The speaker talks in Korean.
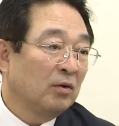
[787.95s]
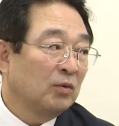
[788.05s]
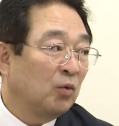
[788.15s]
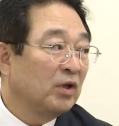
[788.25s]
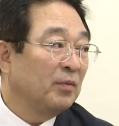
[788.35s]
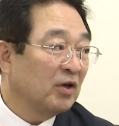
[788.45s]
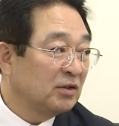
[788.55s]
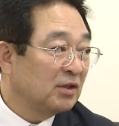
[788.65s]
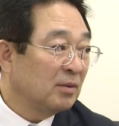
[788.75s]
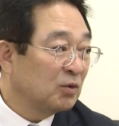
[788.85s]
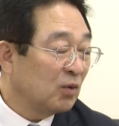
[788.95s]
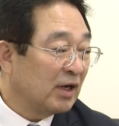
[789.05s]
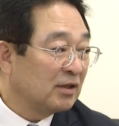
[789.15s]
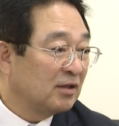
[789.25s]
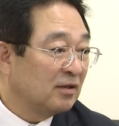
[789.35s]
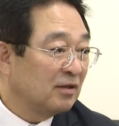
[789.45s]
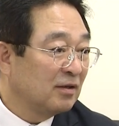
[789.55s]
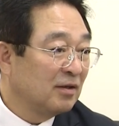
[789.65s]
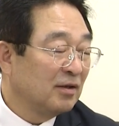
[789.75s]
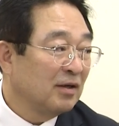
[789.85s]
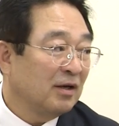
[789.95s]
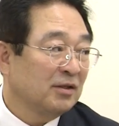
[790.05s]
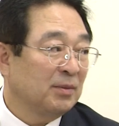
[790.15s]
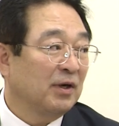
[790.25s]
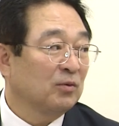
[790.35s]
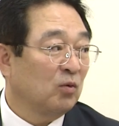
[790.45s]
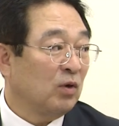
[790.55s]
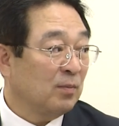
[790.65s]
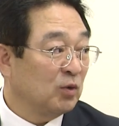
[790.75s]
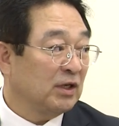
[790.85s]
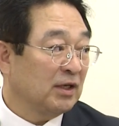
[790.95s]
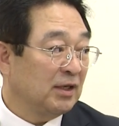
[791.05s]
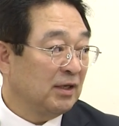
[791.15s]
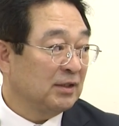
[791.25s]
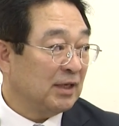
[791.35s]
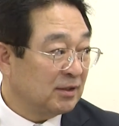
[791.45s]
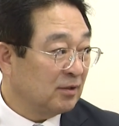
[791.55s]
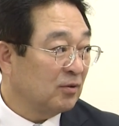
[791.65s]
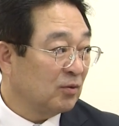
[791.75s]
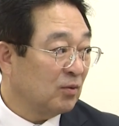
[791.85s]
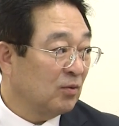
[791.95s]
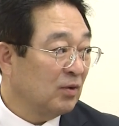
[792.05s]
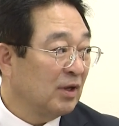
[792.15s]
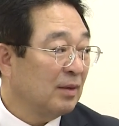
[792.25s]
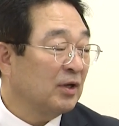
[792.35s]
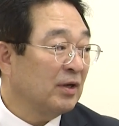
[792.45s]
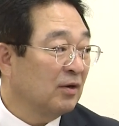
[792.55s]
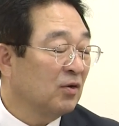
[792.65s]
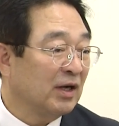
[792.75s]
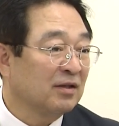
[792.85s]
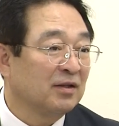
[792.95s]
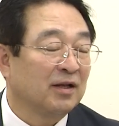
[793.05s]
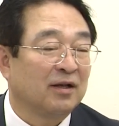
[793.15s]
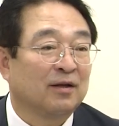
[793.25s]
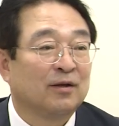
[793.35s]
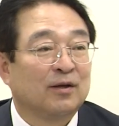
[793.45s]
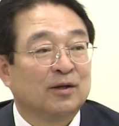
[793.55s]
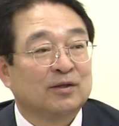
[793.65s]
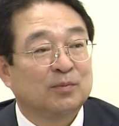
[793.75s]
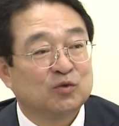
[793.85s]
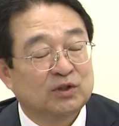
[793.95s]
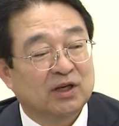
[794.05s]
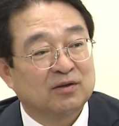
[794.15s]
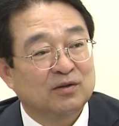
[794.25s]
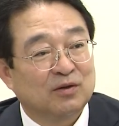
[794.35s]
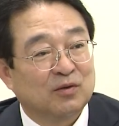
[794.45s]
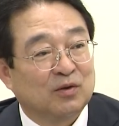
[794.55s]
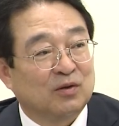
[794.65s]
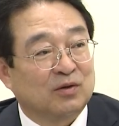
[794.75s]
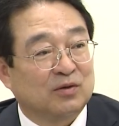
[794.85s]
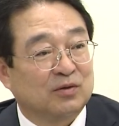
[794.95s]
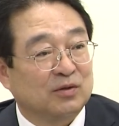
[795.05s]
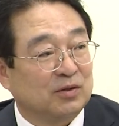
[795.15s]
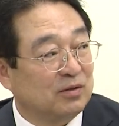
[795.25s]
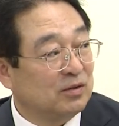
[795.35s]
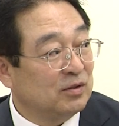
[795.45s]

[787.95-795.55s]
동이 면사무소까지는 아, 지방도 확포장이 사차선으로 아마 될 것 같은데 이제 문제는 그